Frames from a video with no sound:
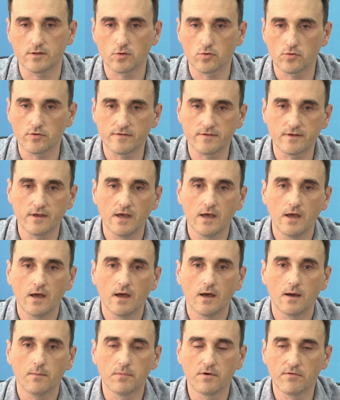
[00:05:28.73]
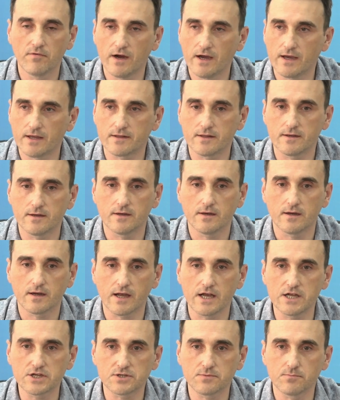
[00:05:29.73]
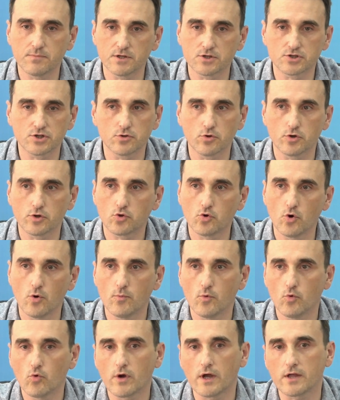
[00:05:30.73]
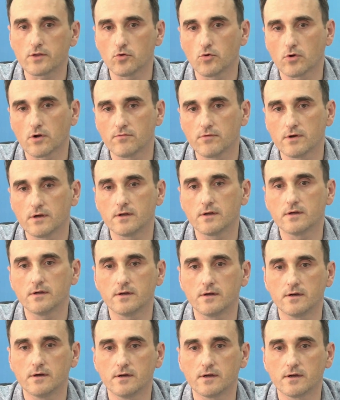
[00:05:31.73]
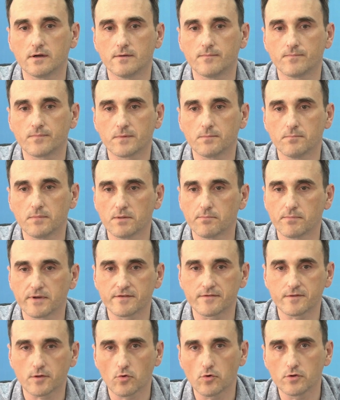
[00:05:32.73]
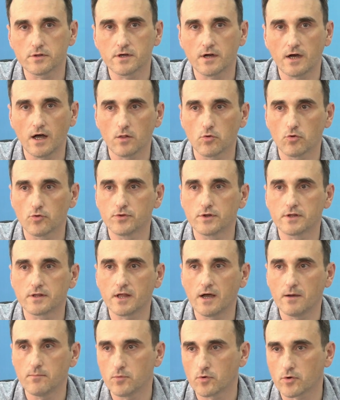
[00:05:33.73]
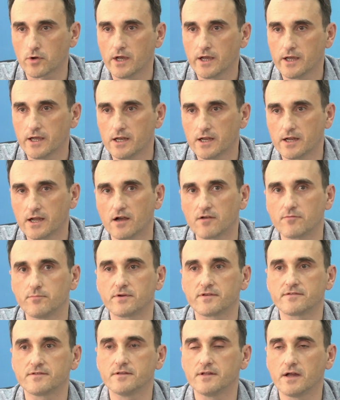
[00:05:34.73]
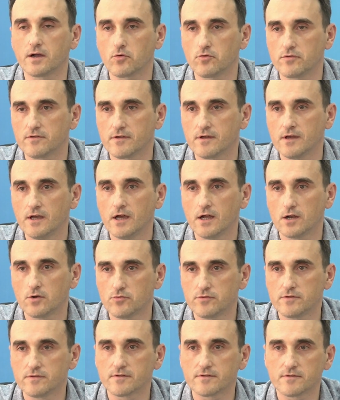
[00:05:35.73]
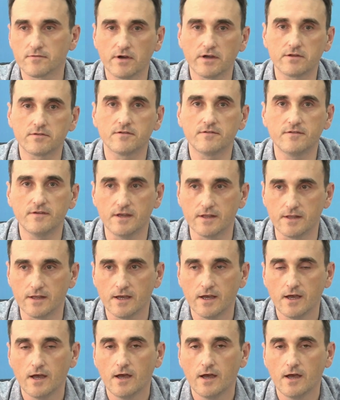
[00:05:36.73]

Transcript: То есть бывает, э, раньше был жилой дом, у которого был пристроен холодный тамбур, или как в простонародье люди называют сени.